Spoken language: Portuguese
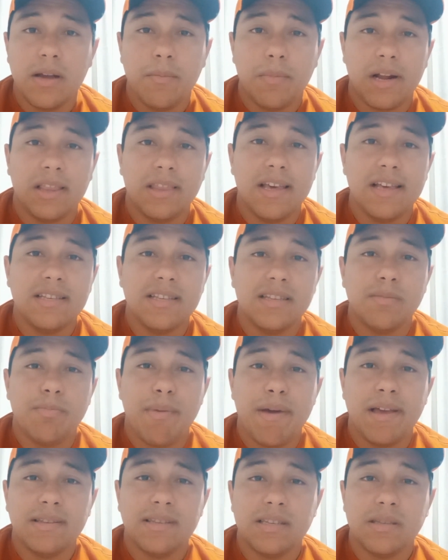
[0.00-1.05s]
para ter essas
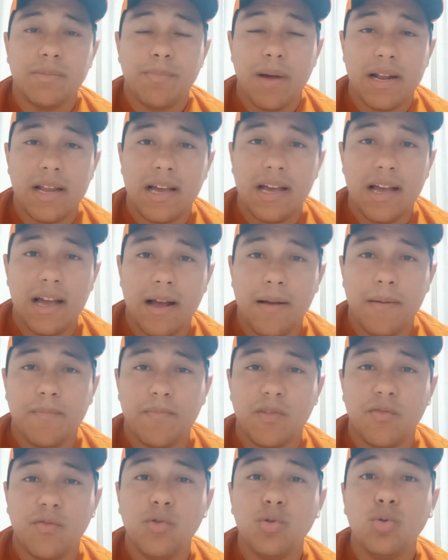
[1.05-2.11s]
peças para
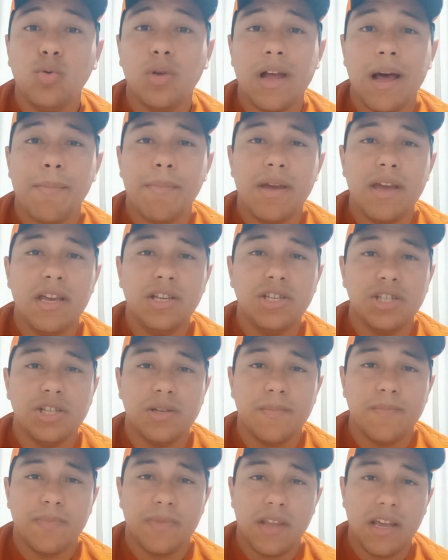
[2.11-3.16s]

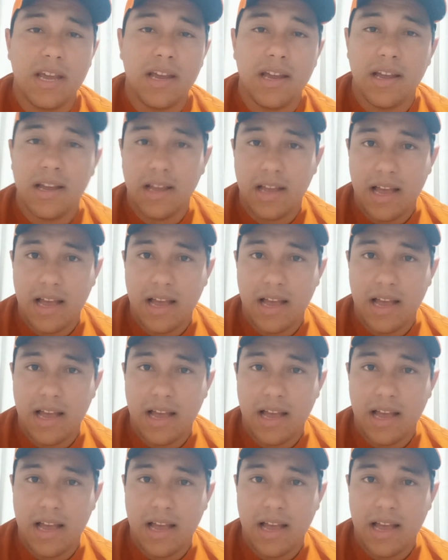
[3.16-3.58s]
futuramente, né,